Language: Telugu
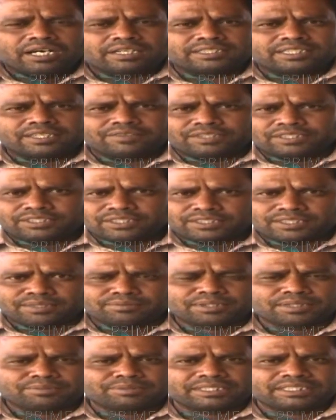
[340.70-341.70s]
సేవ చేస్తాం
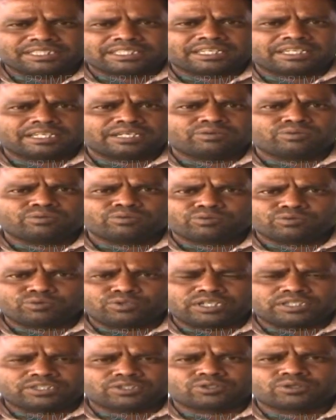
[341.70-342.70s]
సమాజిక అనే
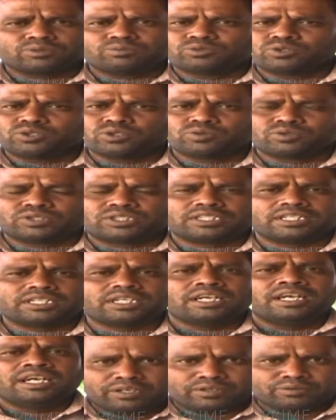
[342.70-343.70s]
ఉద్దేశంతో ముందుకు వచ్చి
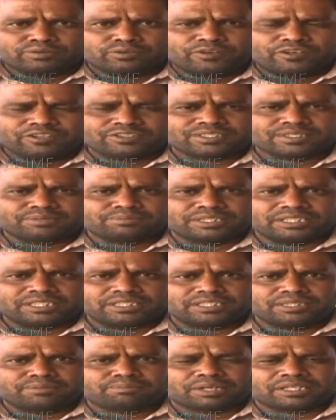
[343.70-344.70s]
కోవిడ్కు
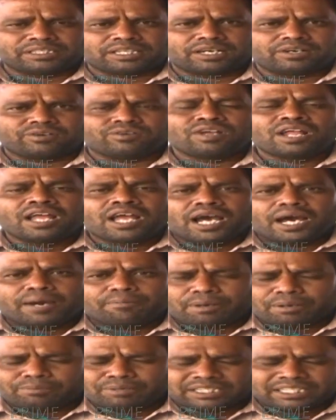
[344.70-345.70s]
సంబంధించి ప్రజలను
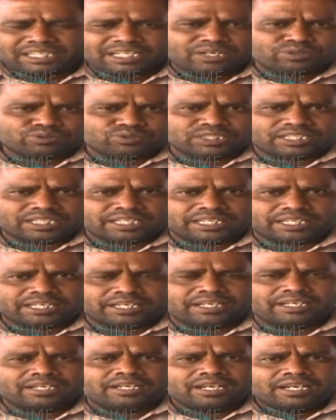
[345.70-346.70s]
అప్రమత్తంగా
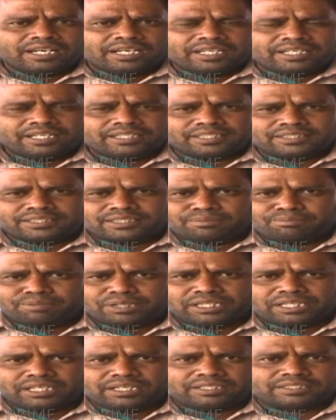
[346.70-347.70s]
ఉంచడానికి ఏదైతే
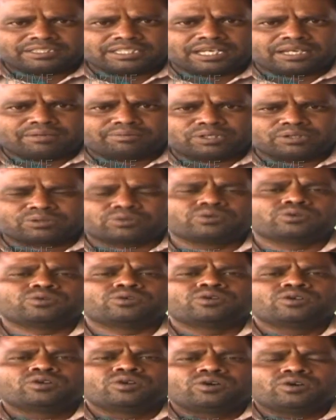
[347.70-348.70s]
సిబ్బంది చాలా మటుకు
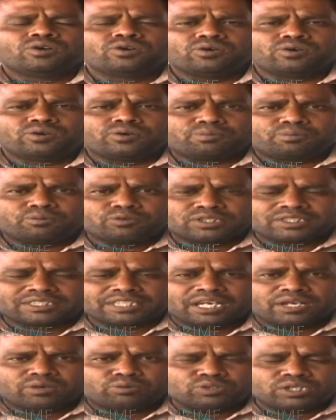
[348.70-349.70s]
పూర్తి
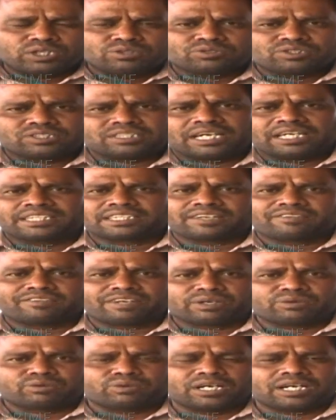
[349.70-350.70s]
స్థాయిలో ఉదయం నుంచి సాయంత్రం
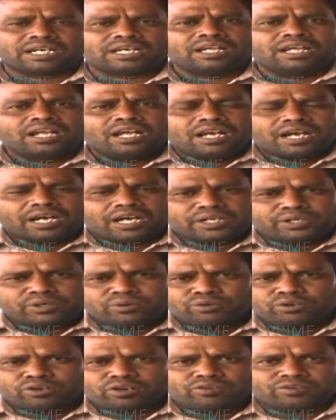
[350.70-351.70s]
వరకు కూడా
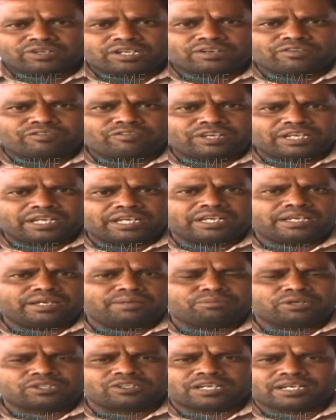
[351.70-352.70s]
డ్యూటీలో ఉంటాను వీరి
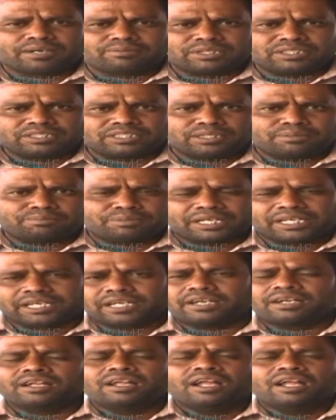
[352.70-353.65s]
ఇబ్బందులను గమనించి ఇప్పటికే